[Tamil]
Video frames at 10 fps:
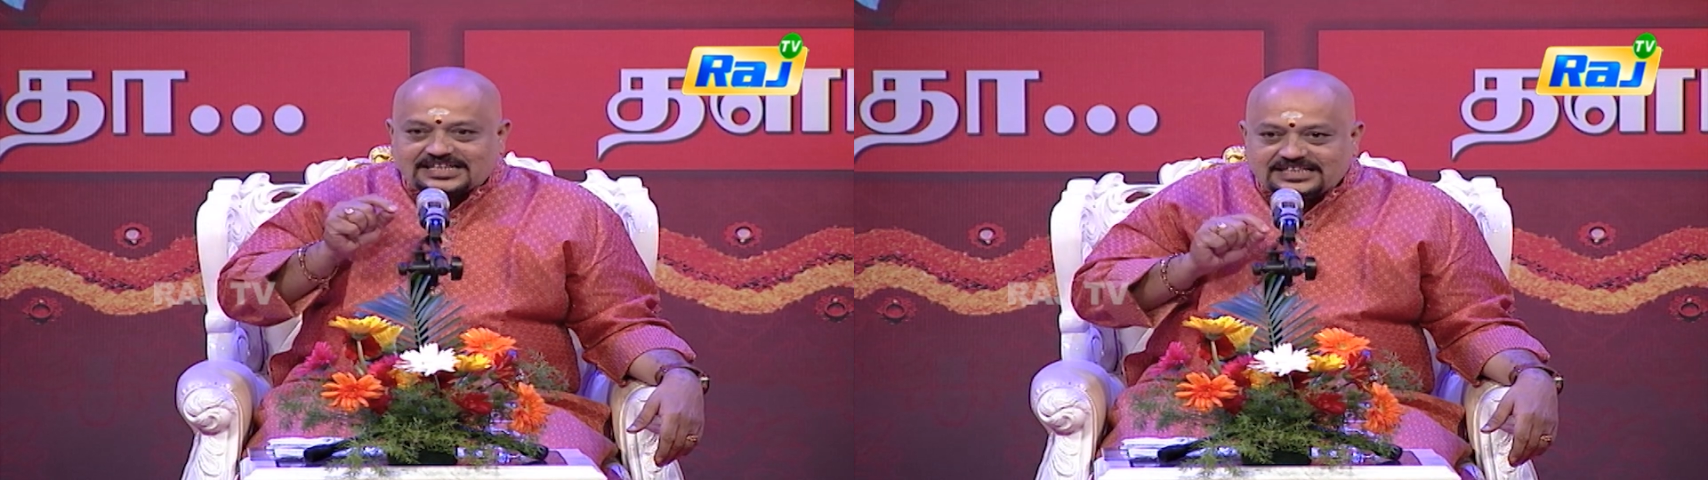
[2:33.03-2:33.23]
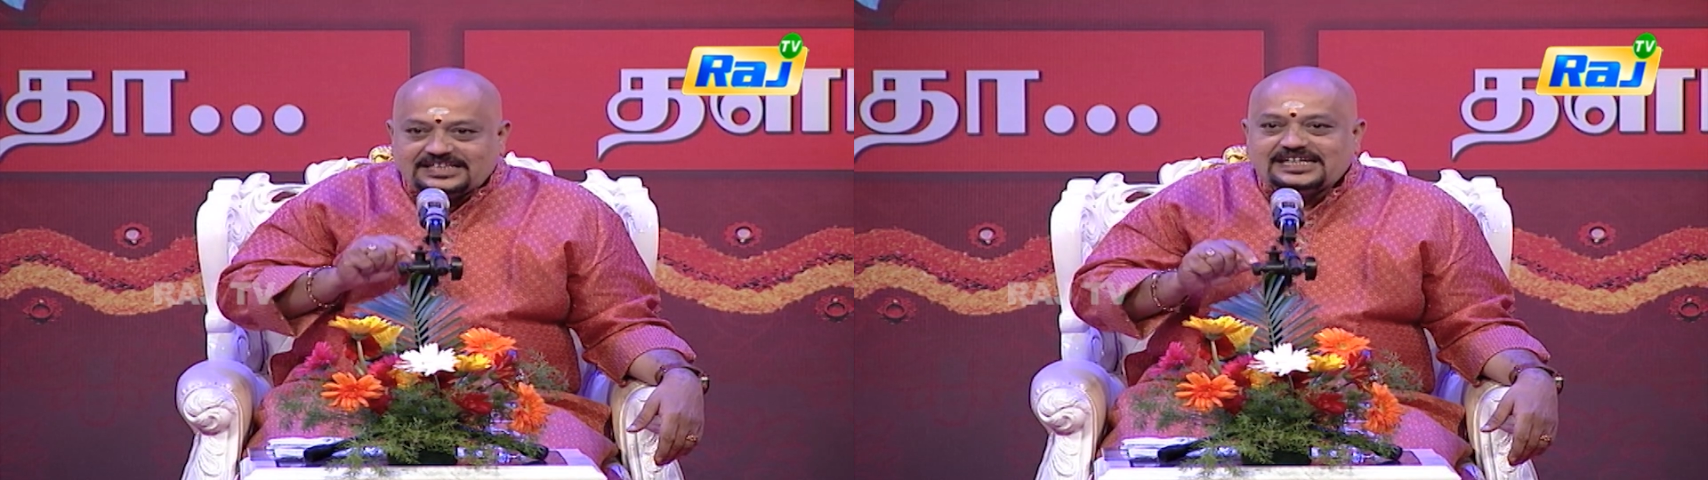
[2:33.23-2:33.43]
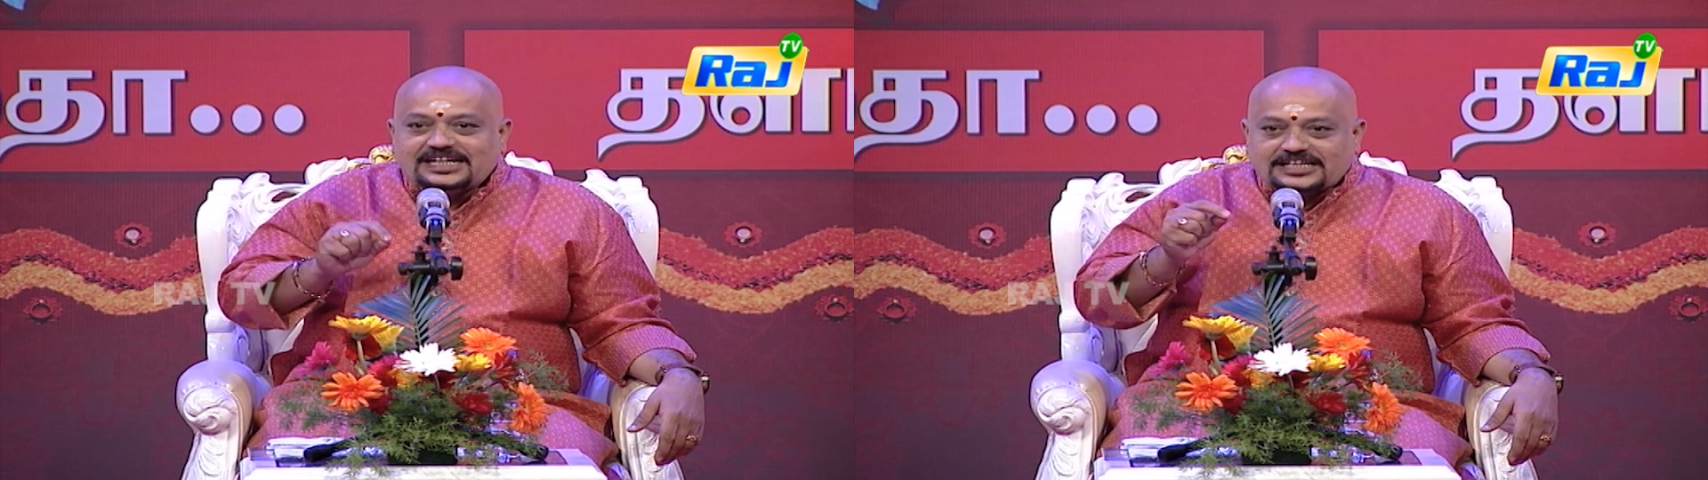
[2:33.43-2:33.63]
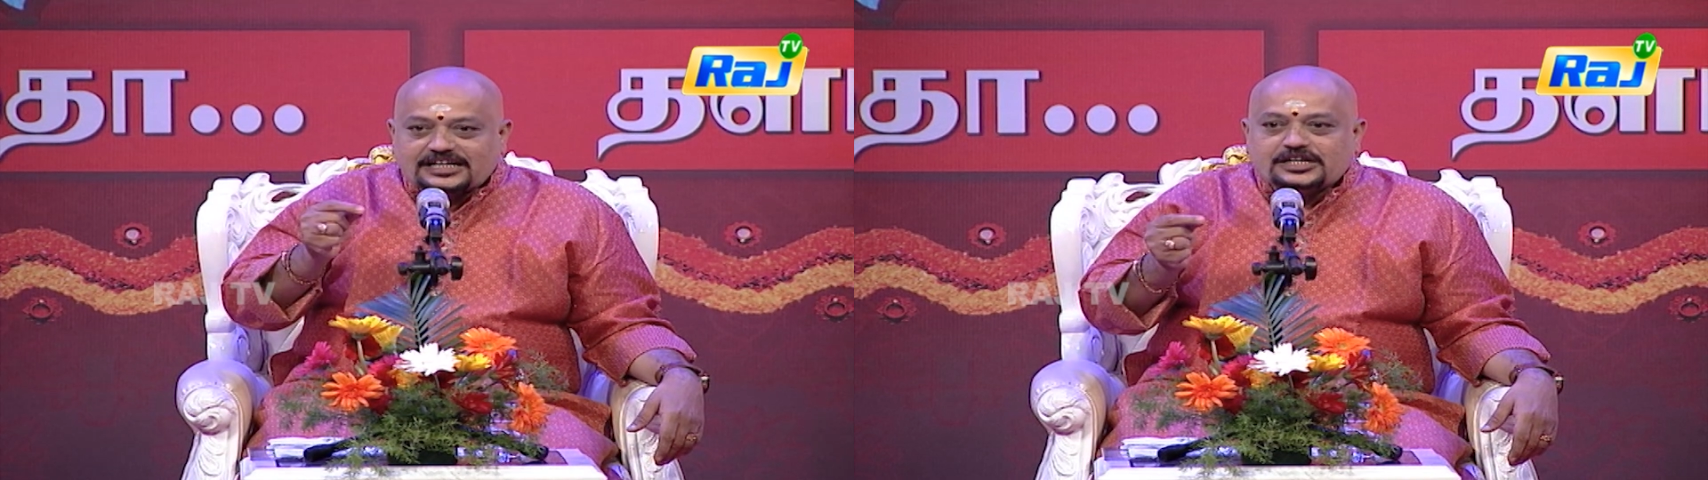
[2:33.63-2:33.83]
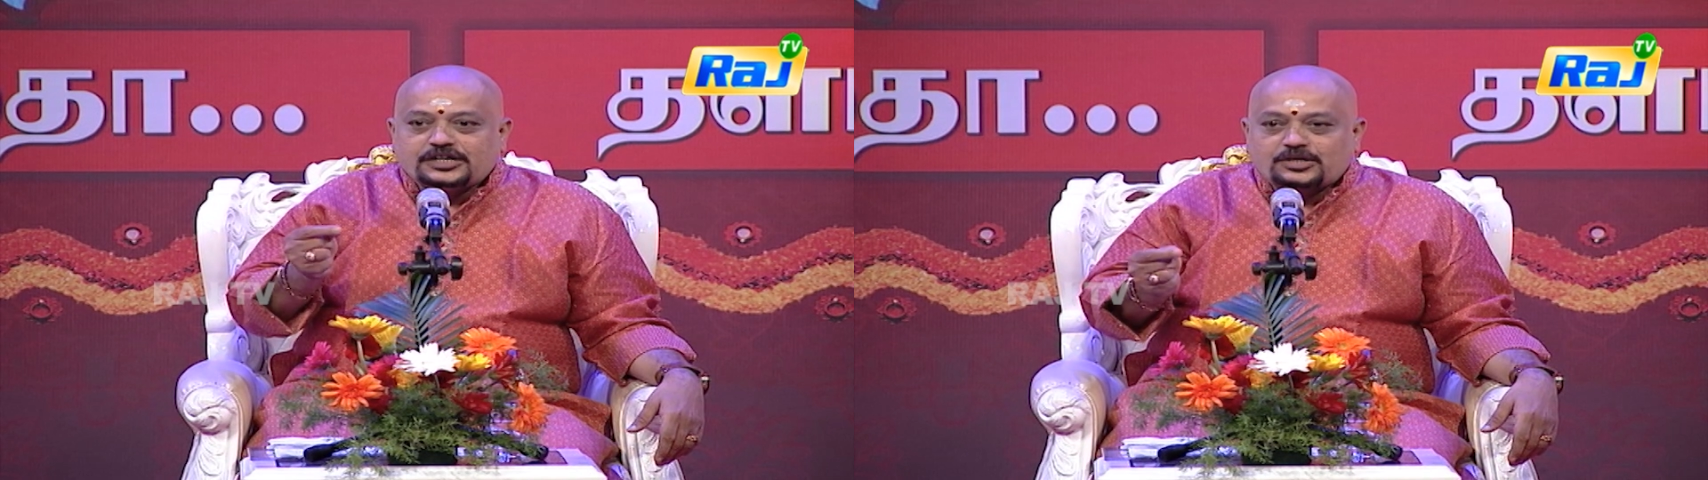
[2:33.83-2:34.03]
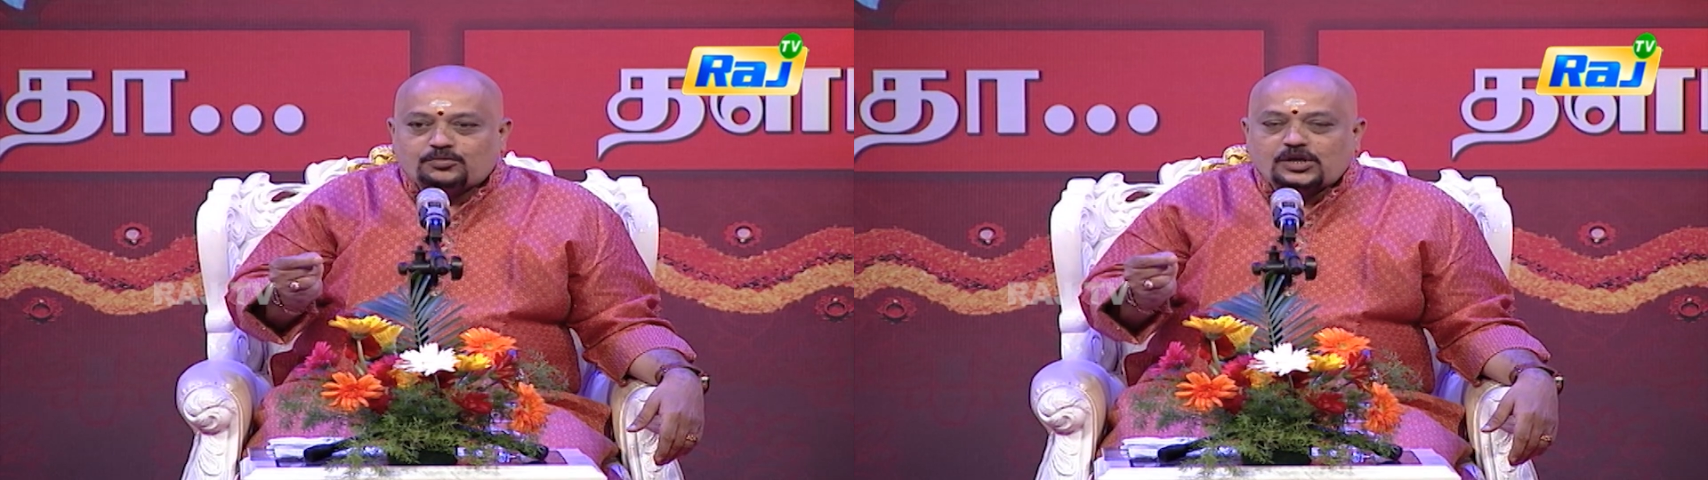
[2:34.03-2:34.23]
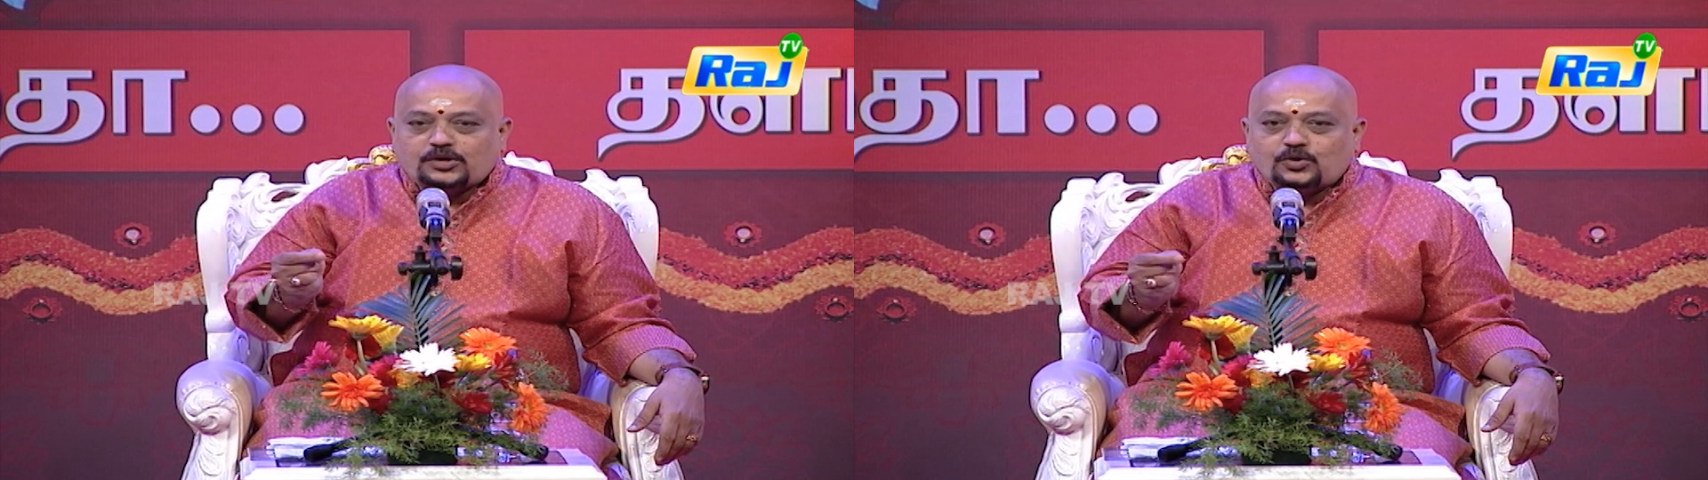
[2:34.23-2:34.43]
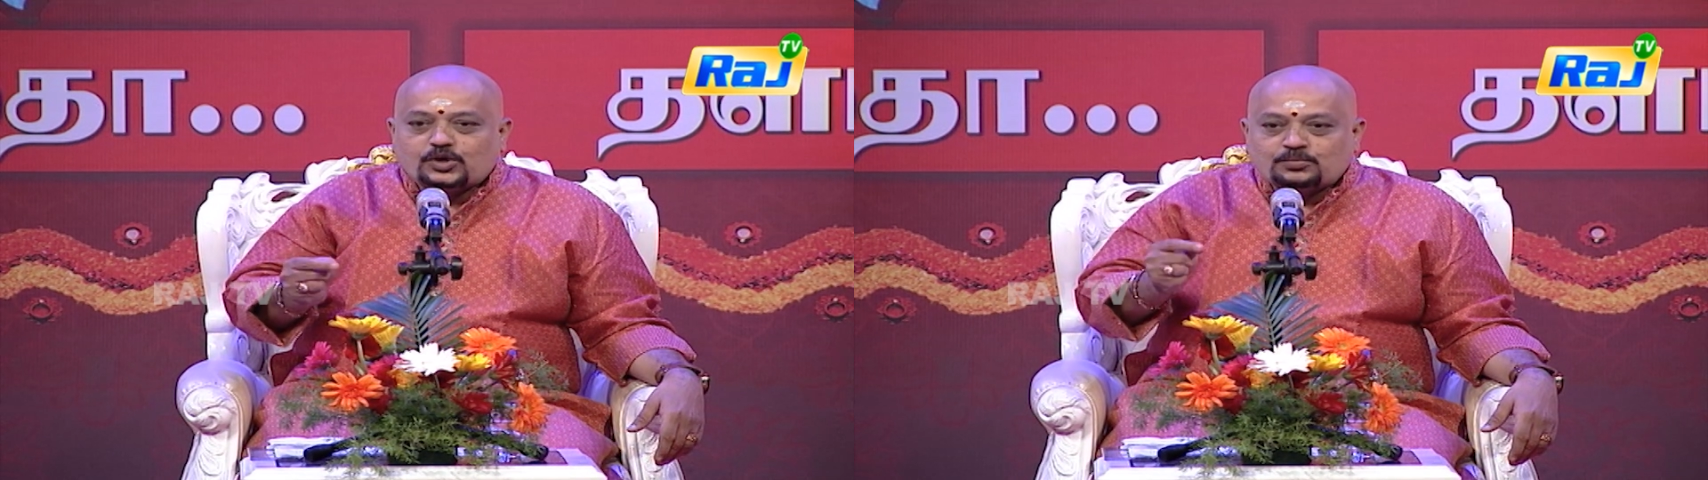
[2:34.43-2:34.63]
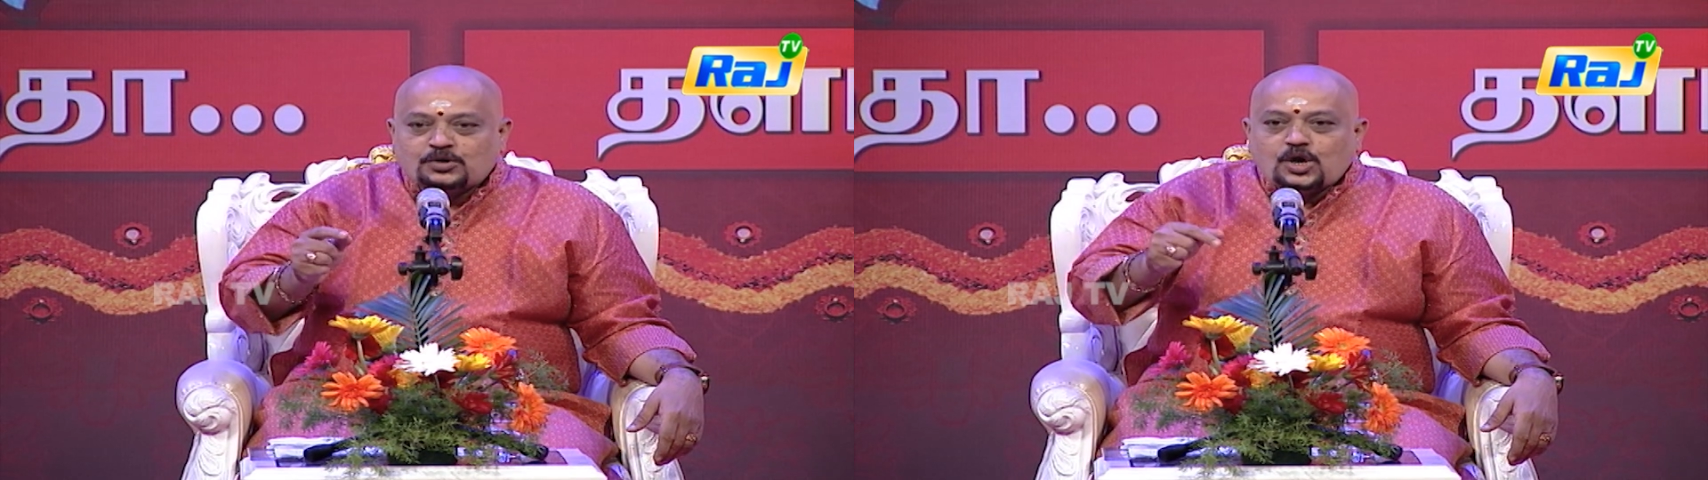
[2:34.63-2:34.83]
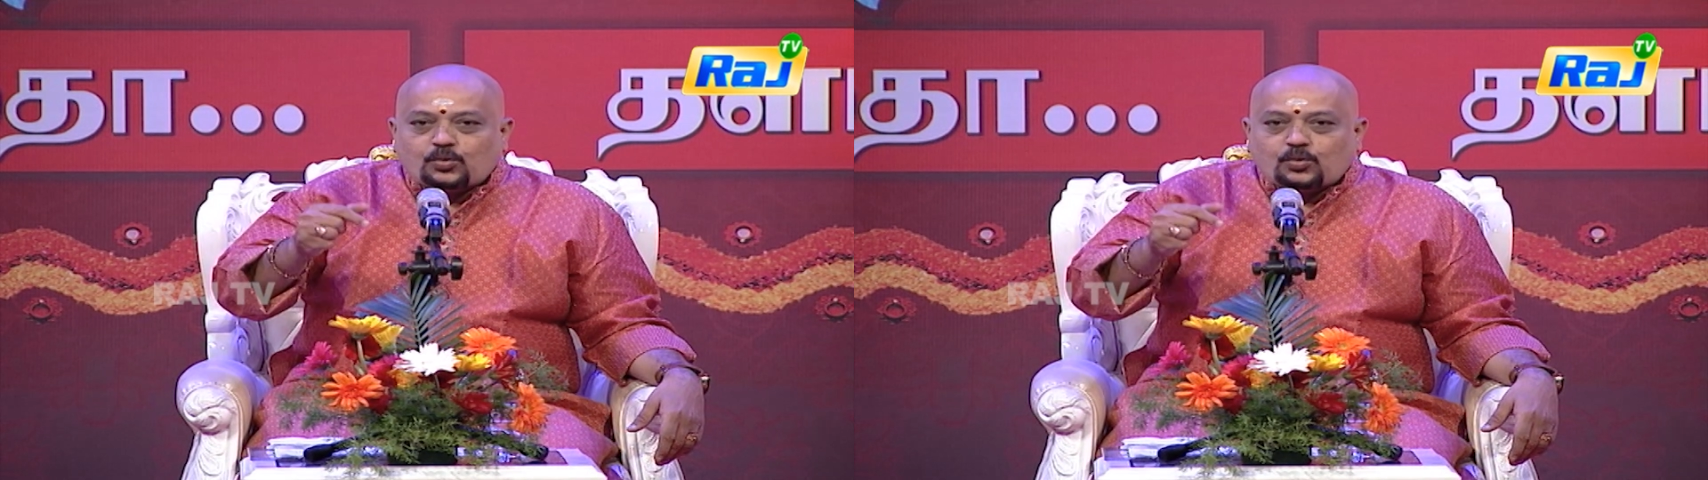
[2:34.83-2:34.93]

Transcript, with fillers: இந்தியன் என்கின்ற உணர்வோடும்